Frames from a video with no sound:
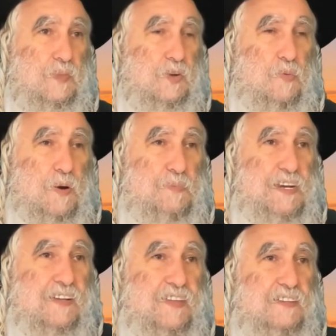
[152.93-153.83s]
Comme Rabbi
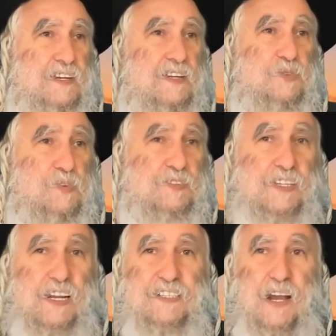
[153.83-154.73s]
Nathan, il a demandé,
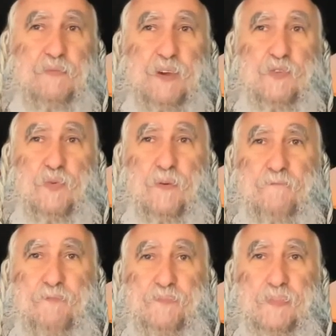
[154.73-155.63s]
il a dit à Rabbeinu,
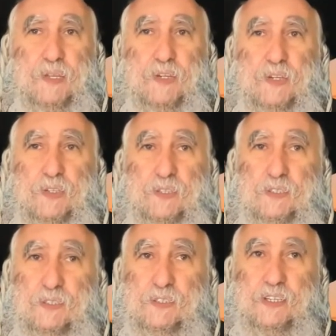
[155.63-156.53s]

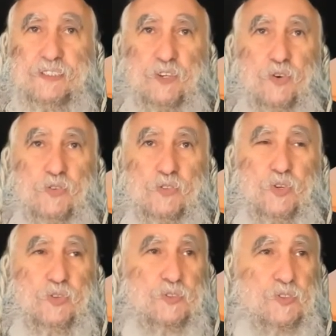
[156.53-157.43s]
il a dit que,
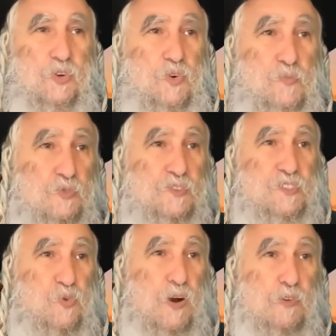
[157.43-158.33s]
que, le monde
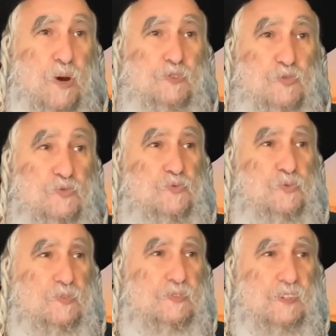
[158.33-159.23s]
soit loin de
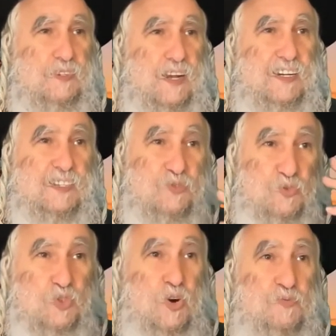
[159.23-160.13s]
vous. Un
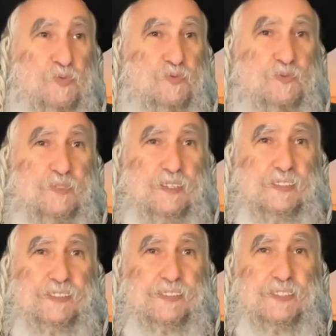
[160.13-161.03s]
chidouche comme vous,
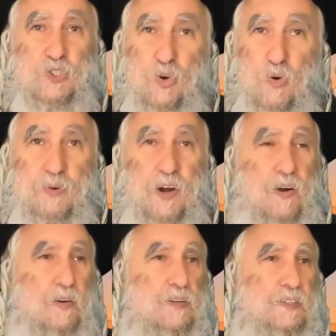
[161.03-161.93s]
je
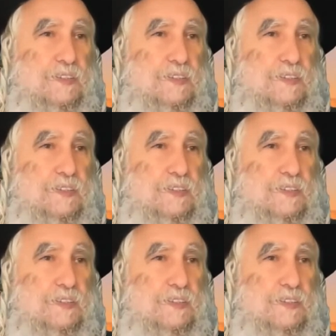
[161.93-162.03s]
comprends.